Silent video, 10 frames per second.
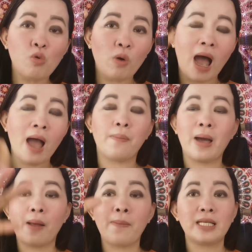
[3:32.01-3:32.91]
suka
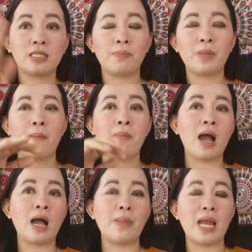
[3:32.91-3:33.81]
para ma-stop na ang
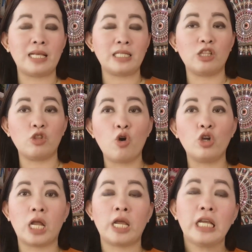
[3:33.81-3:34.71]
mga kamalasan
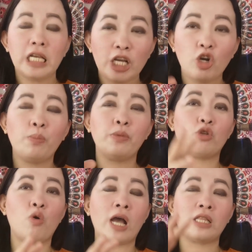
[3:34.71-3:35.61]
doon na hinigop
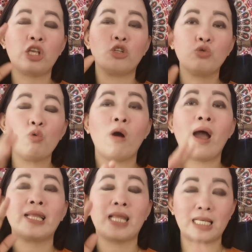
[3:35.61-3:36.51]
nitong ating
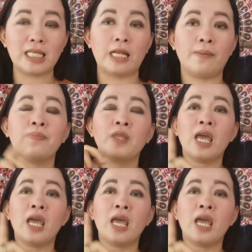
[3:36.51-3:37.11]
suka at asin.